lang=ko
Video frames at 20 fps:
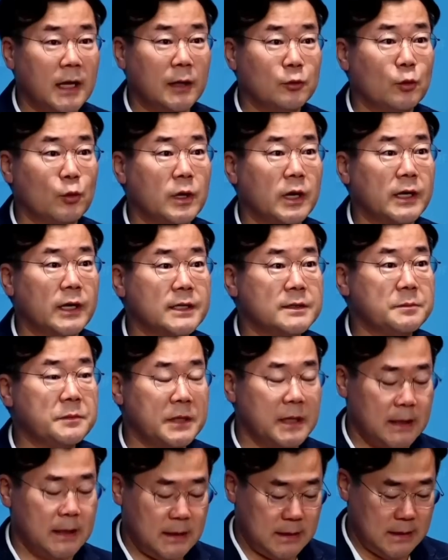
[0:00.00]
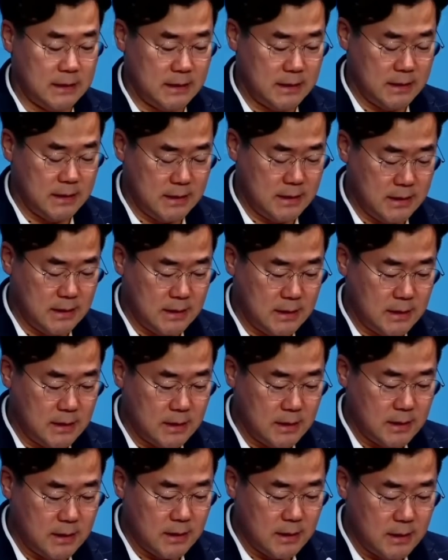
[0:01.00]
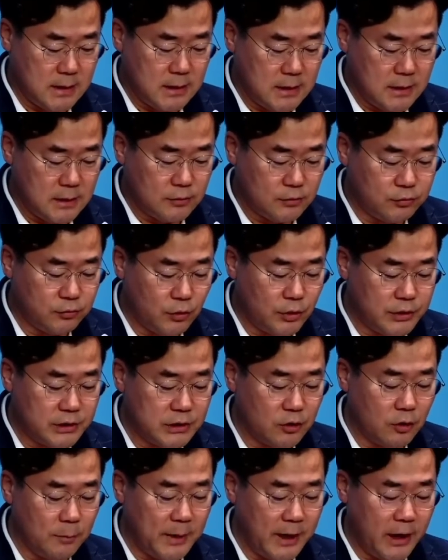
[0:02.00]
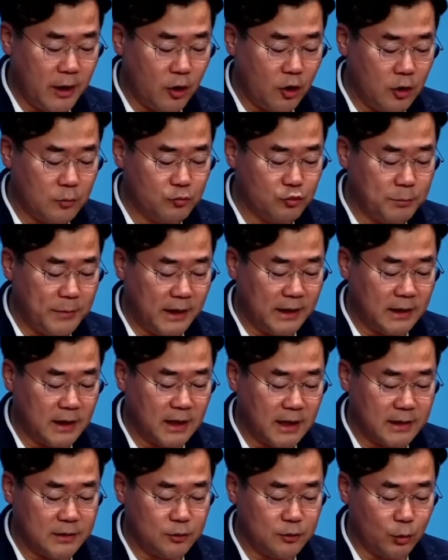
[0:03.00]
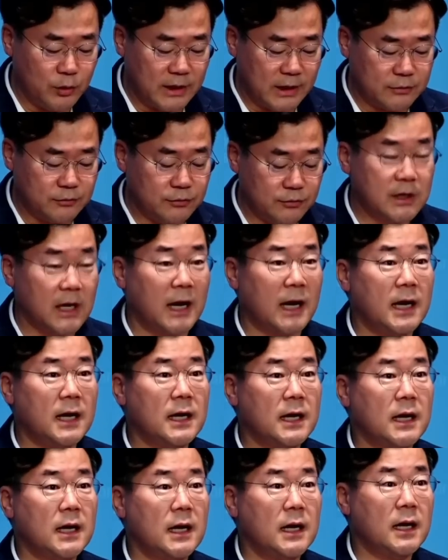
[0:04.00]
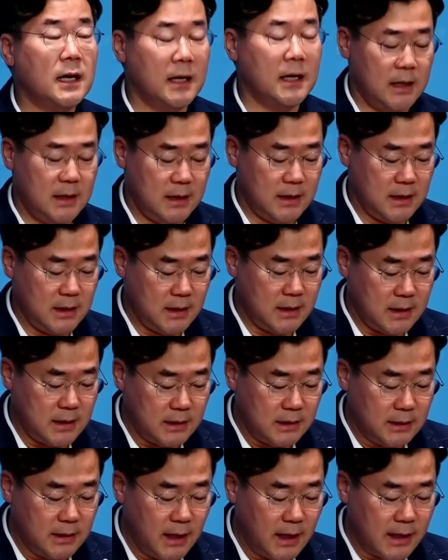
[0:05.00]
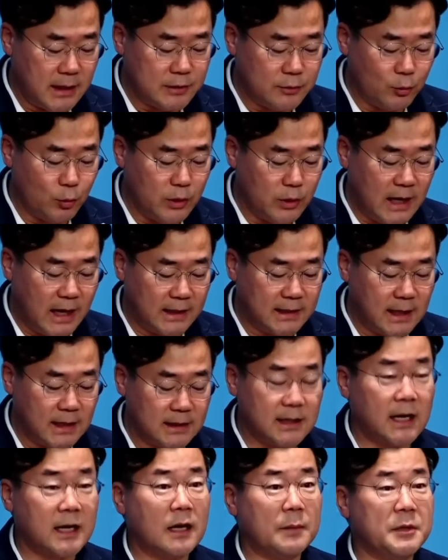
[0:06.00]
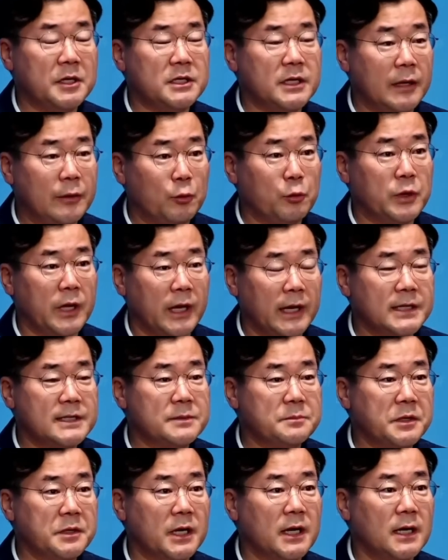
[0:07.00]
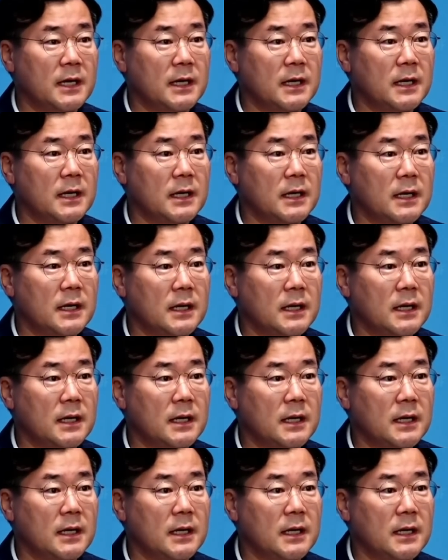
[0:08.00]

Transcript: 낭독하겠습니다. 수원지검의 허무 맹랑한 조작 수사, 이래가지고 야당 탄압이 제대로 되겠습니까?